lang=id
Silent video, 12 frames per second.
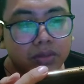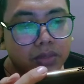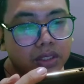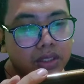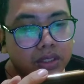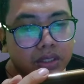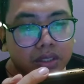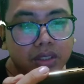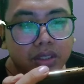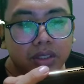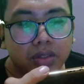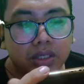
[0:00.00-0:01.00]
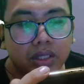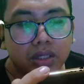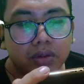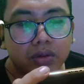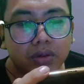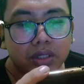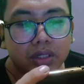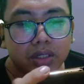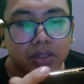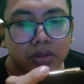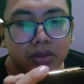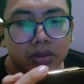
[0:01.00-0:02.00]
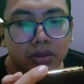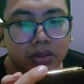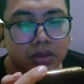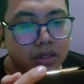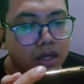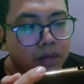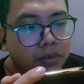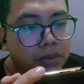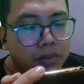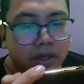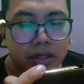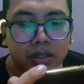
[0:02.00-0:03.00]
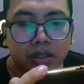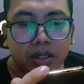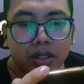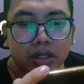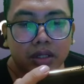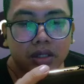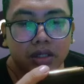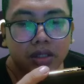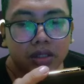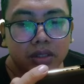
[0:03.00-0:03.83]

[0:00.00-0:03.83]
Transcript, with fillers: misi gokil cok api mantra